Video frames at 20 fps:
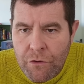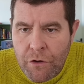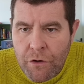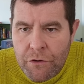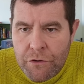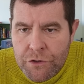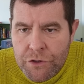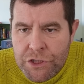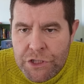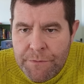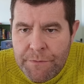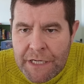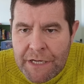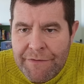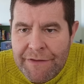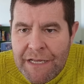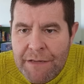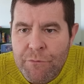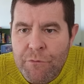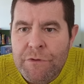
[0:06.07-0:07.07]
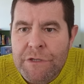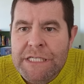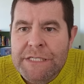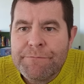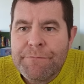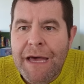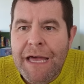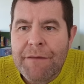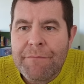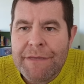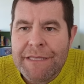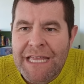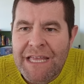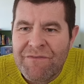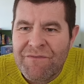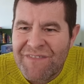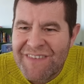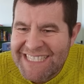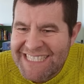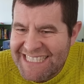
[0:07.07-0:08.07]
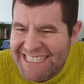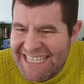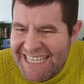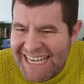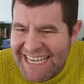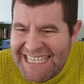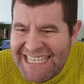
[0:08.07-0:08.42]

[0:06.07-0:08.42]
oggi per avere più risparmi da investire,